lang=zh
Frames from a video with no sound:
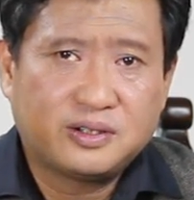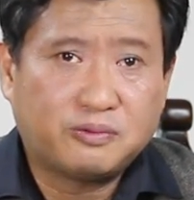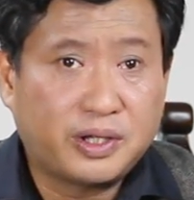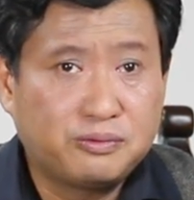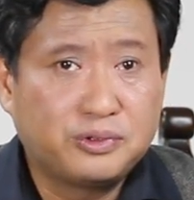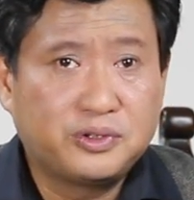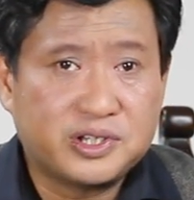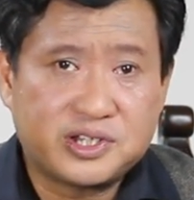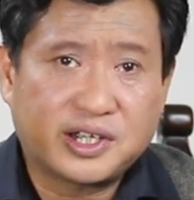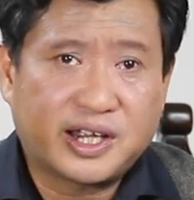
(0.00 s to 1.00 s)
唯物
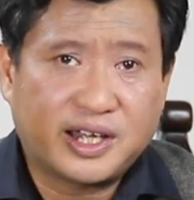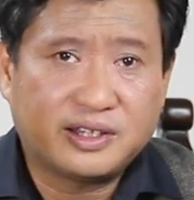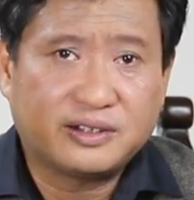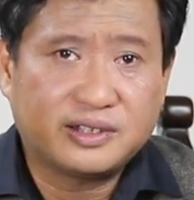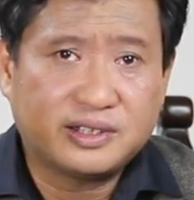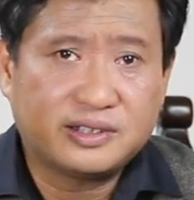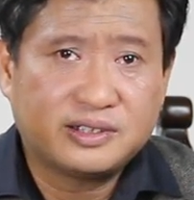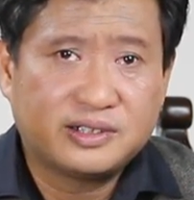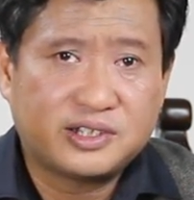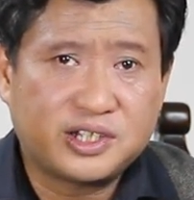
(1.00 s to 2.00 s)
论者看到的
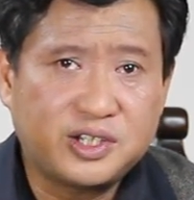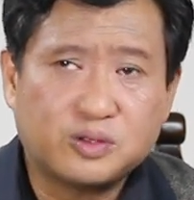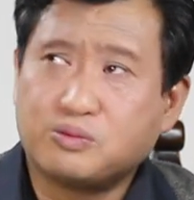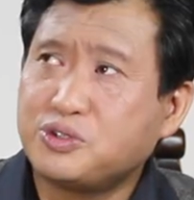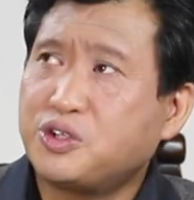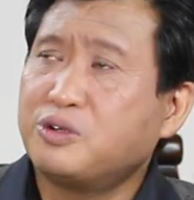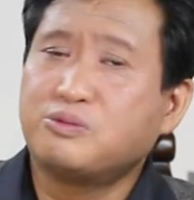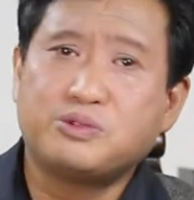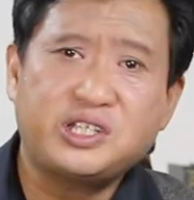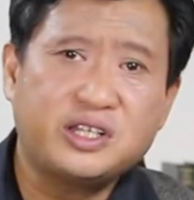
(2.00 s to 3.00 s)
只有无穷
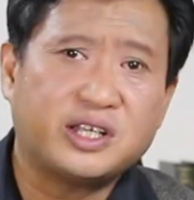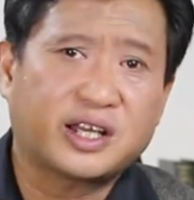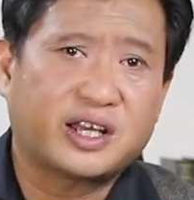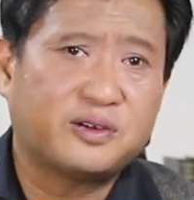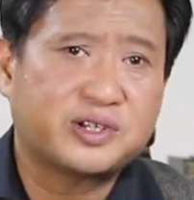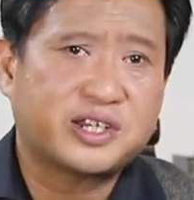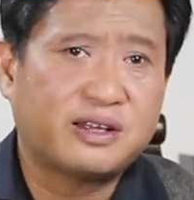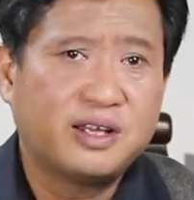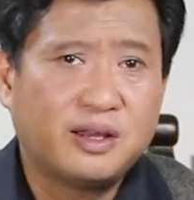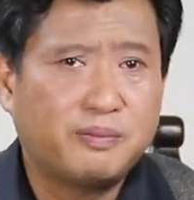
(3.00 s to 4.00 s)
无尽的高山，